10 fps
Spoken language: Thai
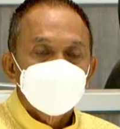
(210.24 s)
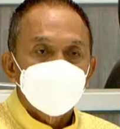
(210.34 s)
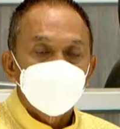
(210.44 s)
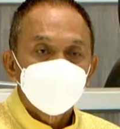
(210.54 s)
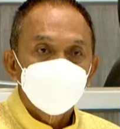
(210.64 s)

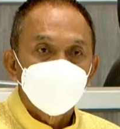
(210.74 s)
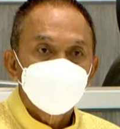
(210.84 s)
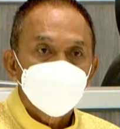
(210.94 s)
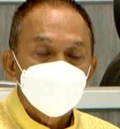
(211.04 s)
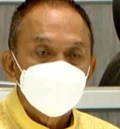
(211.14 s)
หาว่าผม
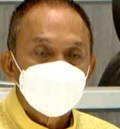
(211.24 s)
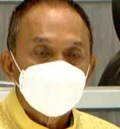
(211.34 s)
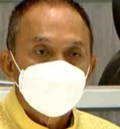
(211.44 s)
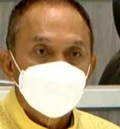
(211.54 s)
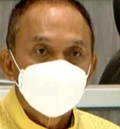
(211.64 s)
ไป
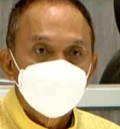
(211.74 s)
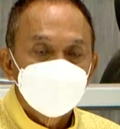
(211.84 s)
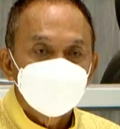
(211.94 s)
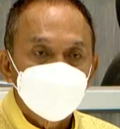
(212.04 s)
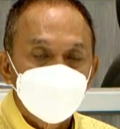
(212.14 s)
เราหรือ
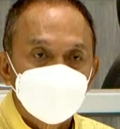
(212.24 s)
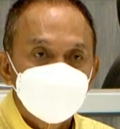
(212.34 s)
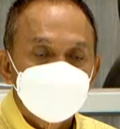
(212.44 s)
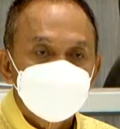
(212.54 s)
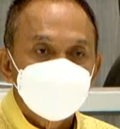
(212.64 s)
ไปเอา
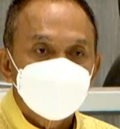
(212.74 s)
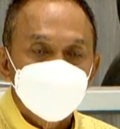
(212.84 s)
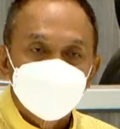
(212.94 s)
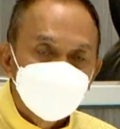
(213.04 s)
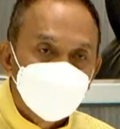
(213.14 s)
ไป
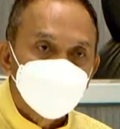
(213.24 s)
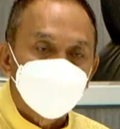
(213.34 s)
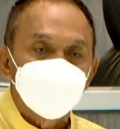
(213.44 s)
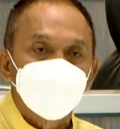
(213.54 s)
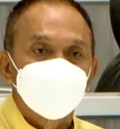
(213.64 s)
นู่นนี่
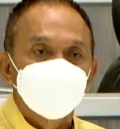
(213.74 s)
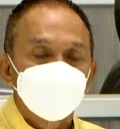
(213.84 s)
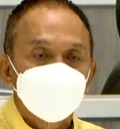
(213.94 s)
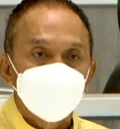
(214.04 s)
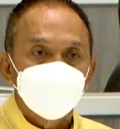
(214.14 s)
นั่นอะไร ผม
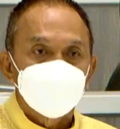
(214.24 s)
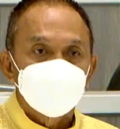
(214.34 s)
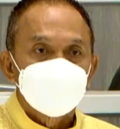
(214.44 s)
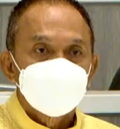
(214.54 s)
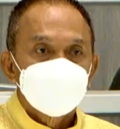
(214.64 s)
ก็บอกว่า
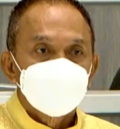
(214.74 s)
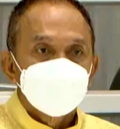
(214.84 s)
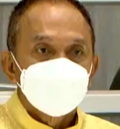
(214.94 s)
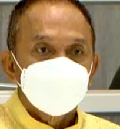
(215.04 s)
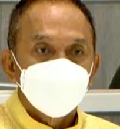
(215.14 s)

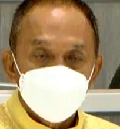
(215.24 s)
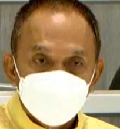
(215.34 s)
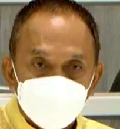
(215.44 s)
อยากให้